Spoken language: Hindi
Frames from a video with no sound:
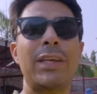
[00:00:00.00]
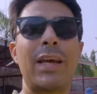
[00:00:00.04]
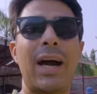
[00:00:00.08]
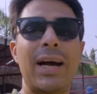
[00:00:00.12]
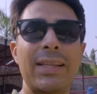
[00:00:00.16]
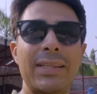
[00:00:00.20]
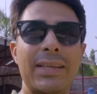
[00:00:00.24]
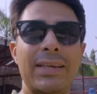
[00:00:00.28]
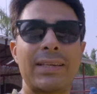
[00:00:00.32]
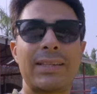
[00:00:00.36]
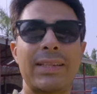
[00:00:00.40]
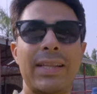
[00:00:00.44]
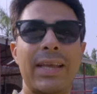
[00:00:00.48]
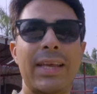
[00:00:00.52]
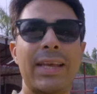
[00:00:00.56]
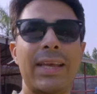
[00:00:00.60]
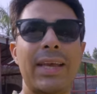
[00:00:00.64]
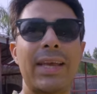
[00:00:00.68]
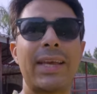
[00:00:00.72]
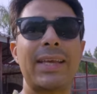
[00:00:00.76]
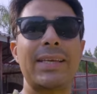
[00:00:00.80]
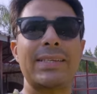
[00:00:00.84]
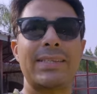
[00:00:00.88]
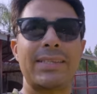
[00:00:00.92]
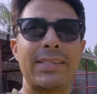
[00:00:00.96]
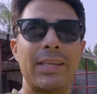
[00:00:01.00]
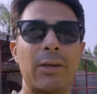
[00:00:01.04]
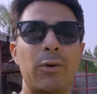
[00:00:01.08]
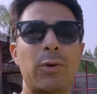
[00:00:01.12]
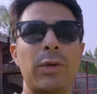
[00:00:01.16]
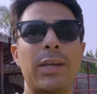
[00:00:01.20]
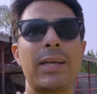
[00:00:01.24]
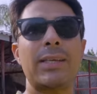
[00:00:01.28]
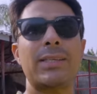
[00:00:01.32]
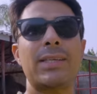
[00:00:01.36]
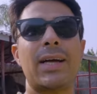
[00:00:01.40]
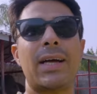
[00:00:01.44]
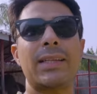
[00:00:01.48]
याद रखते हैं कि किसने
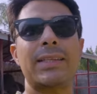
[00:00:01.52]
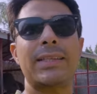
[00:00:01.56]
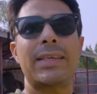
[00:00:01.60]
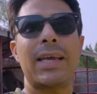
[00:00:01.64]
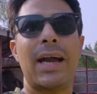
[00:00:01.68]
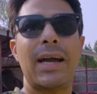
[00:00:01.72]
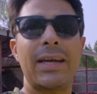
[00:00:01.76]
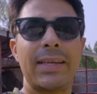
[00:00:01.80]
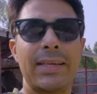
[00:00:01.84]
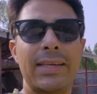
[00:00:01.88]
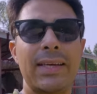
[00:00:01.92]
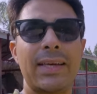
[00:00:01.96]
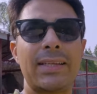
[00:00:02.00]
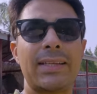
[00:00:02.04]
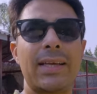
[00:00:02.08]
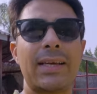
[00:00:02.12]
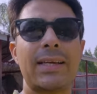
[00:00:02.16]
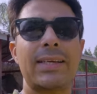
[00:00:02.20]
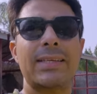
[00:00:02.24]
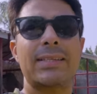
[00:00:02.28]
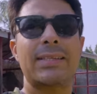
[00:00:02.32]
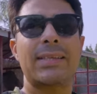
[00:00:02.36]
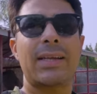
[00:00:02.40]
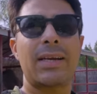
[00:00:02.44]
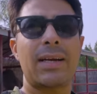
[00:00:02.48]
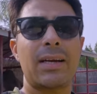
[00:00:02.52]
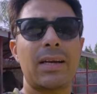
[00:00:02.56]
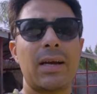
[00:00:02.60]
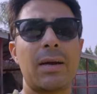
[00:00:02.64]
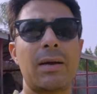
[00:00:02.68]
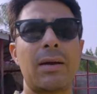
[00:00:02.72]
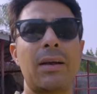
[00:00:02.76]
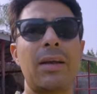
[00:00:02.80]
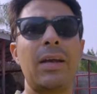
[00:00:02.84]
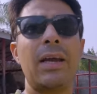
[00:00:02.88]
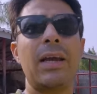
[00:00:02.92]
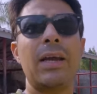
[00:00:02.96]
उनके साथ क्या किया था किस तरह का